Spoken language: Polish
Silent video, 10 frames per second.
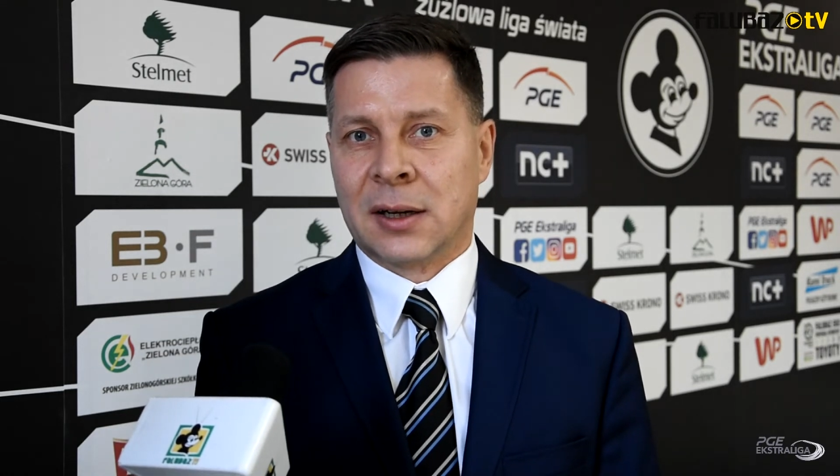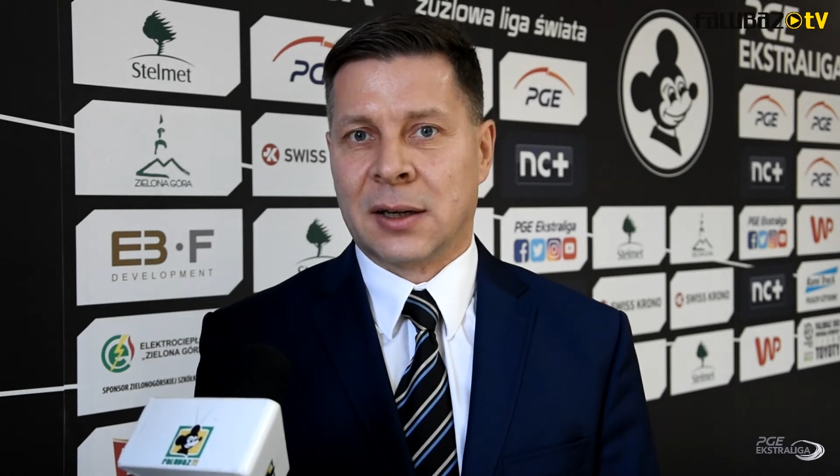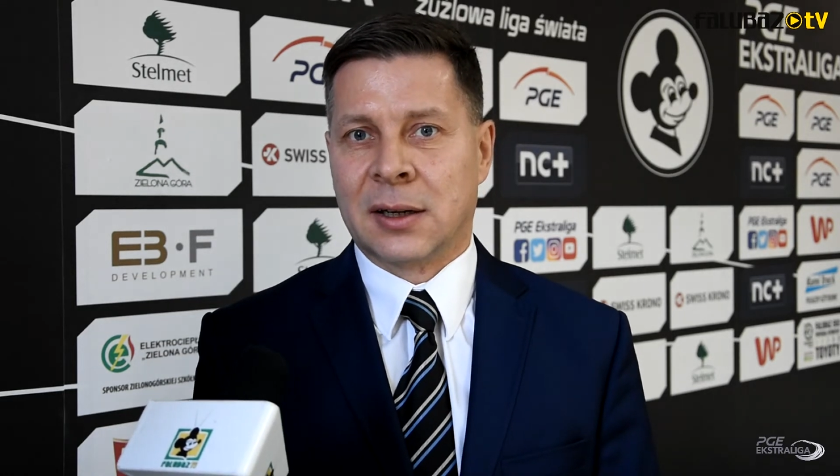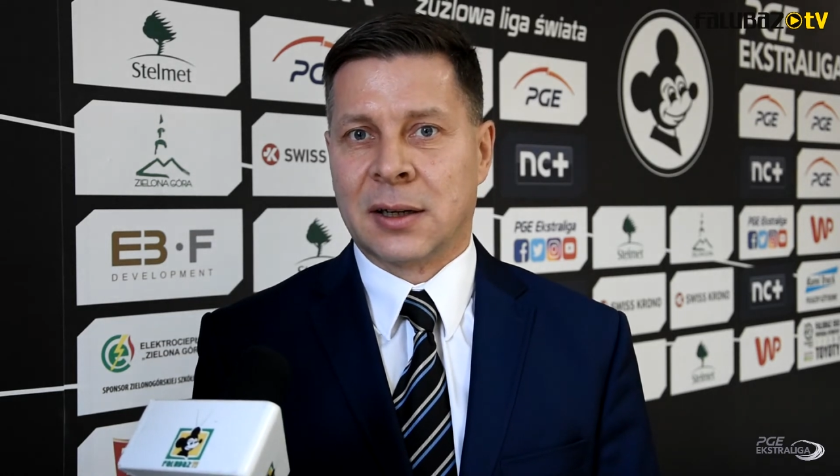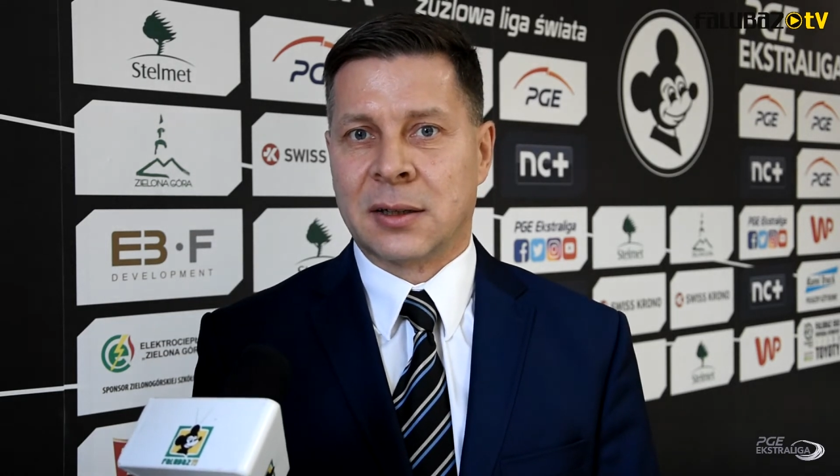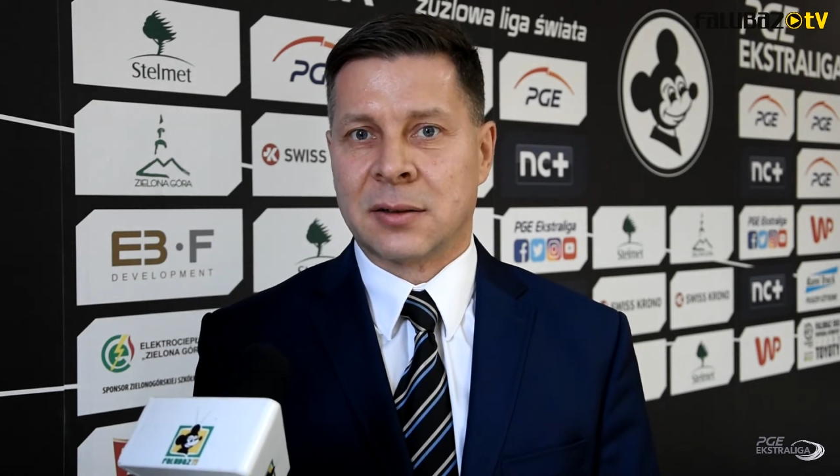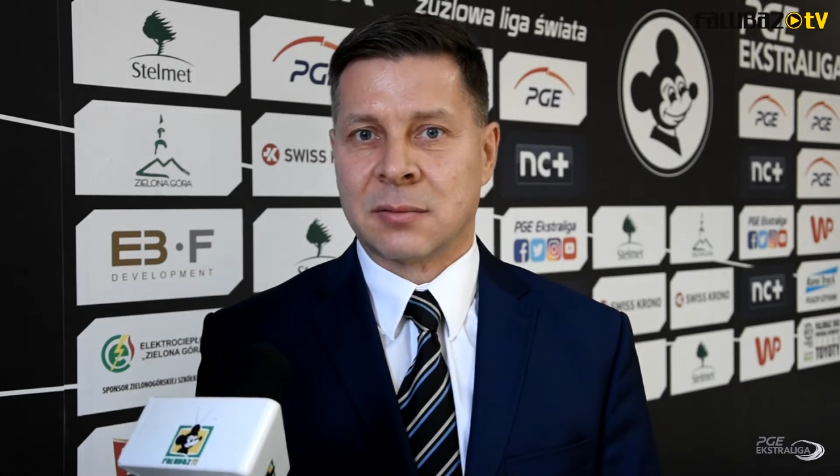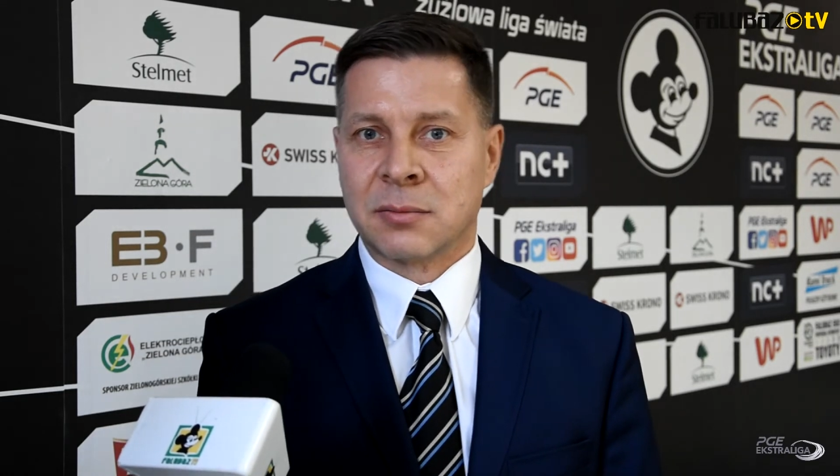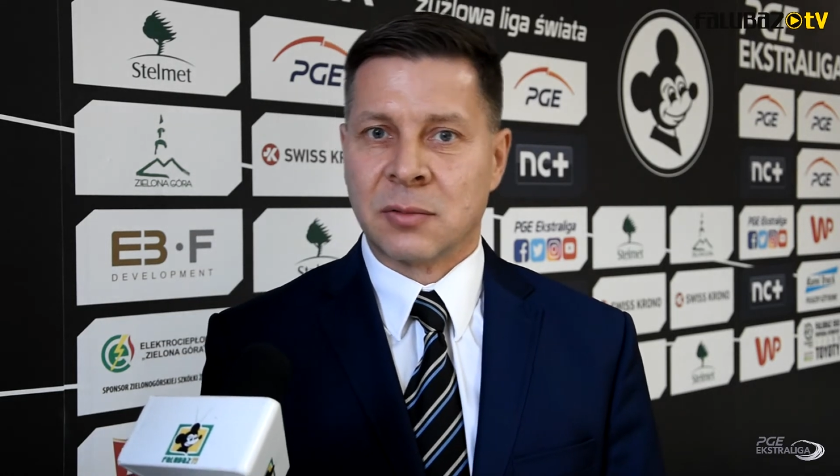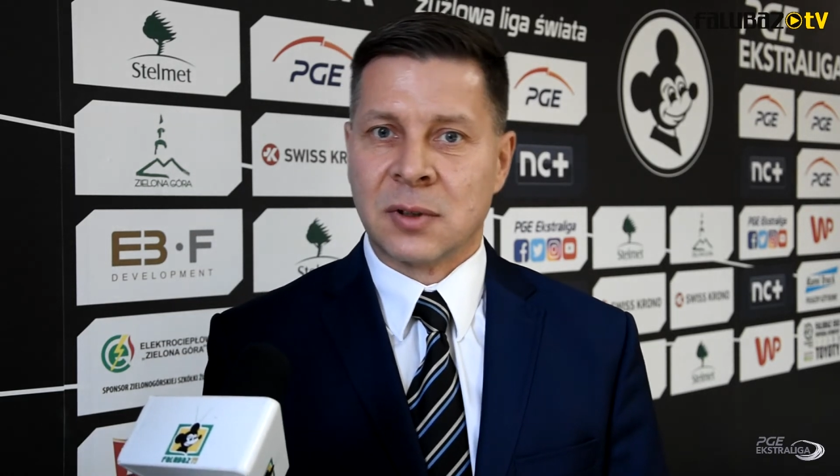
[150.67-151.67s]
E,
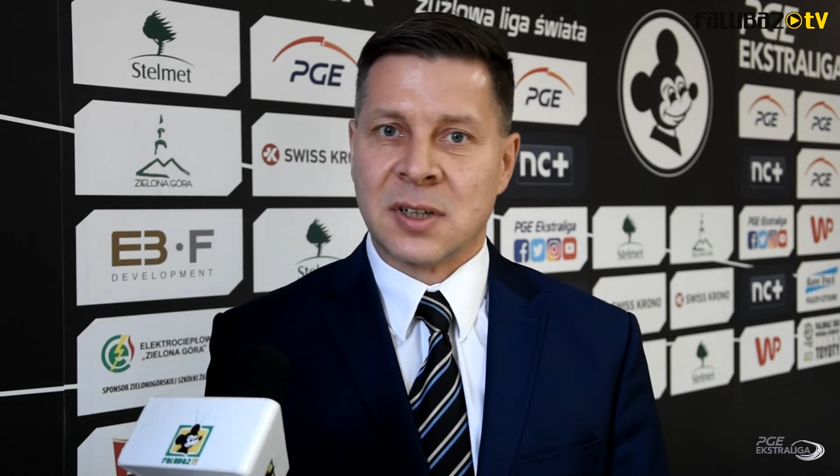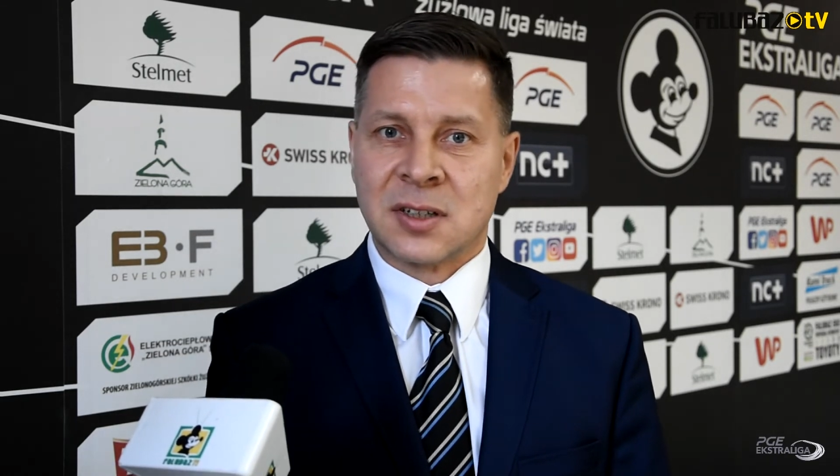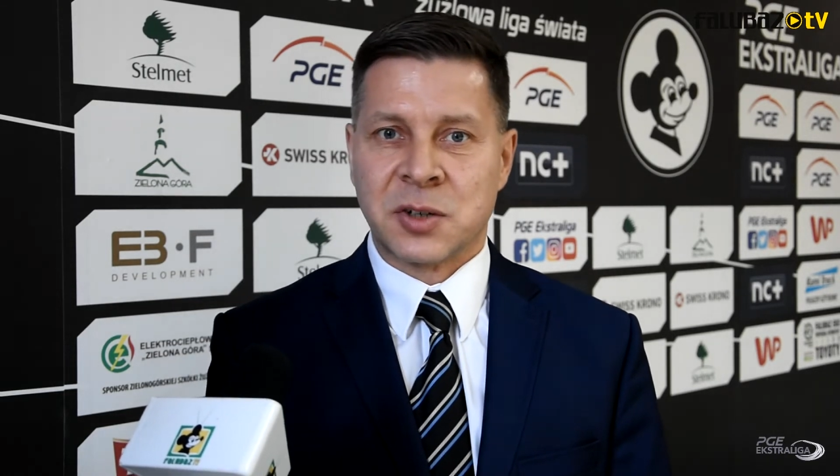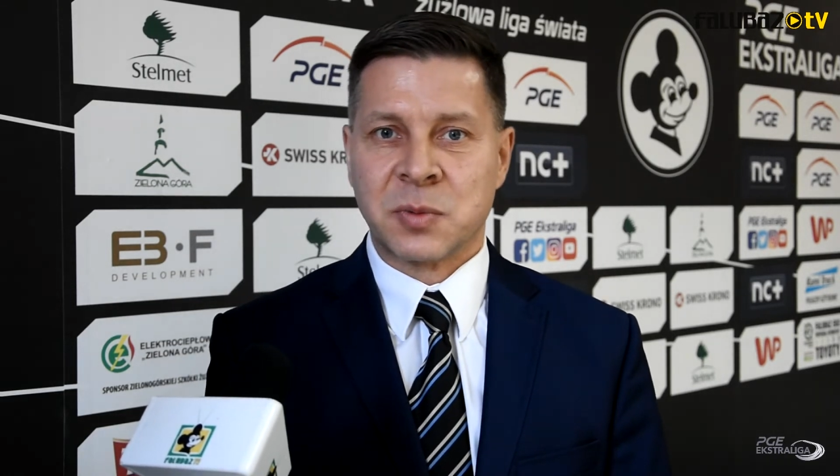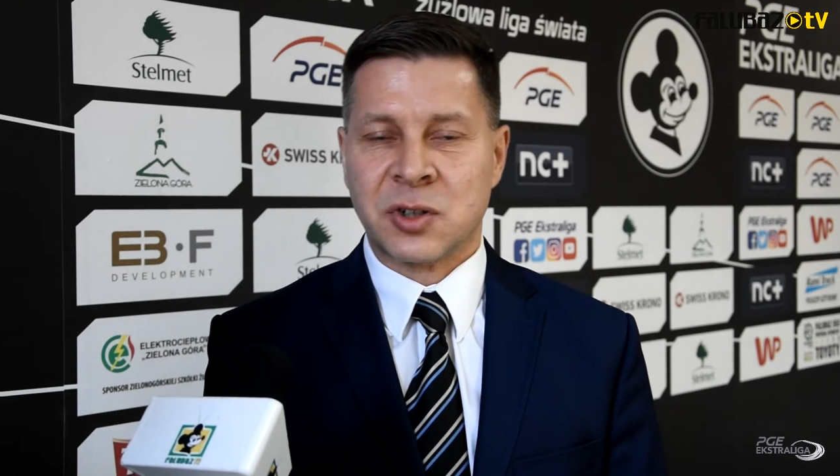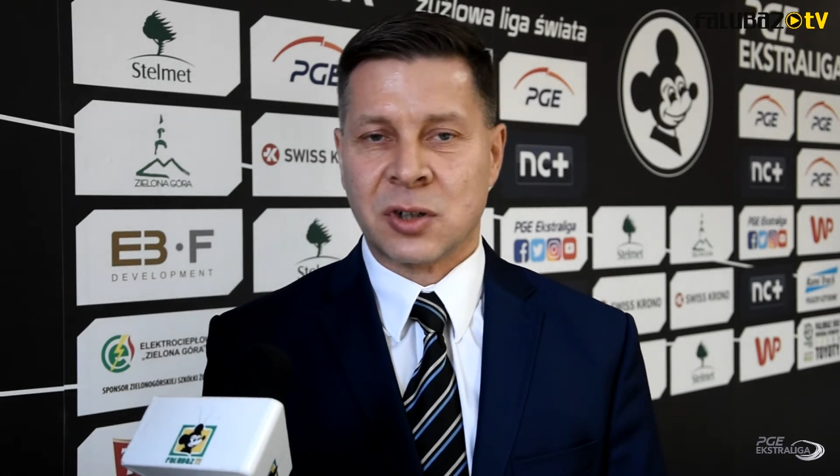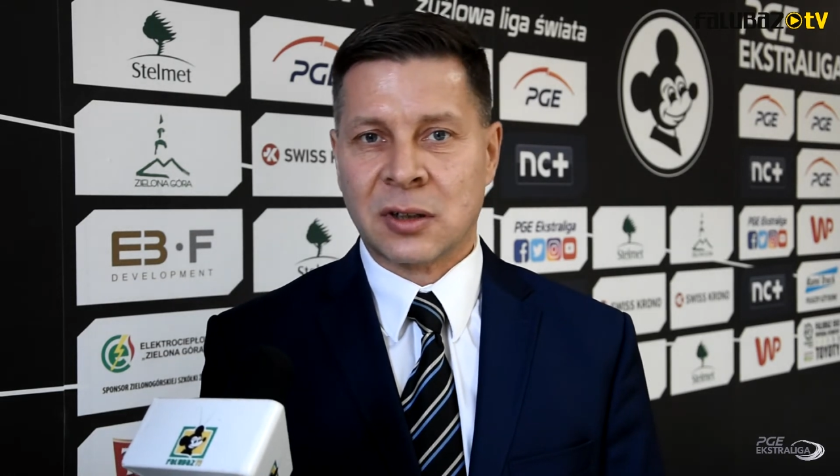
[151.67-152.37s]
jesteśmy z